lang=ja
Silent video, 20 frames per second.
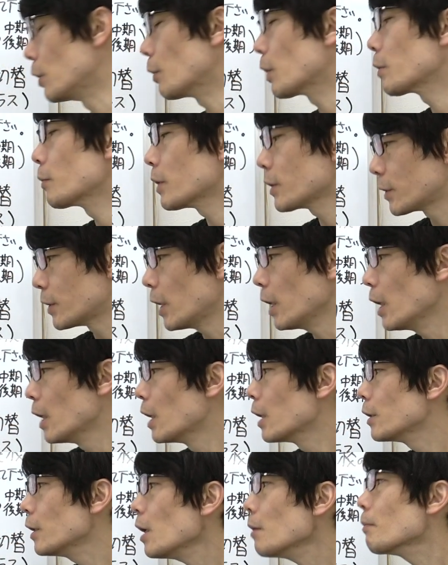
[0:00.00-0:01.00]
言われますね。
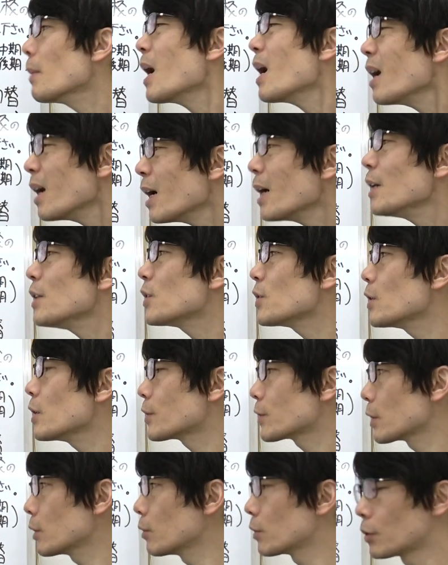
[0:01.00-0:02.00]
で、万が一
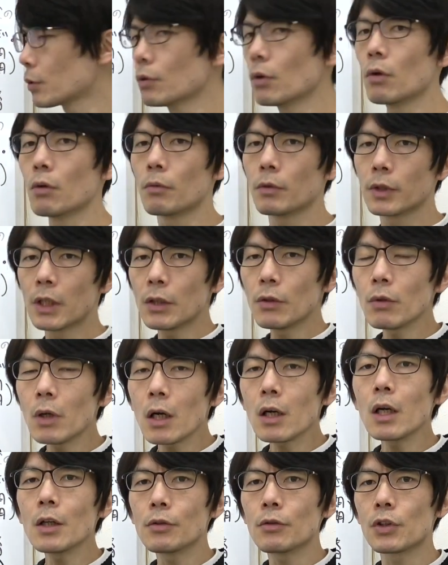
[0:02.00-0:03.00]
ですけど、その7
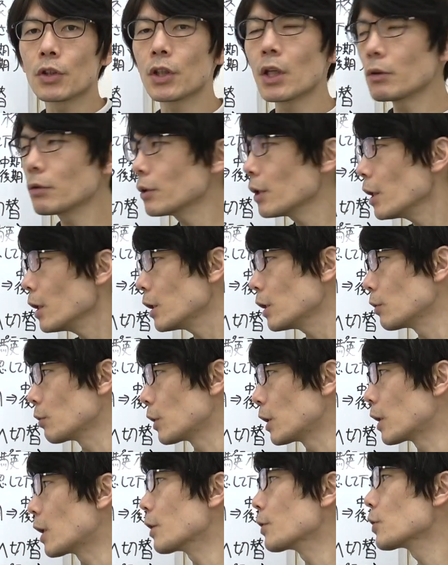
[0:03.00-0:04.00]
日間の自宅待機
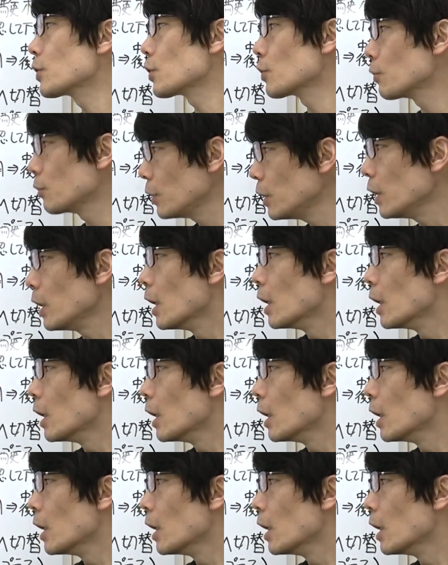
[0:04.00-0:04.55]
の期間中に、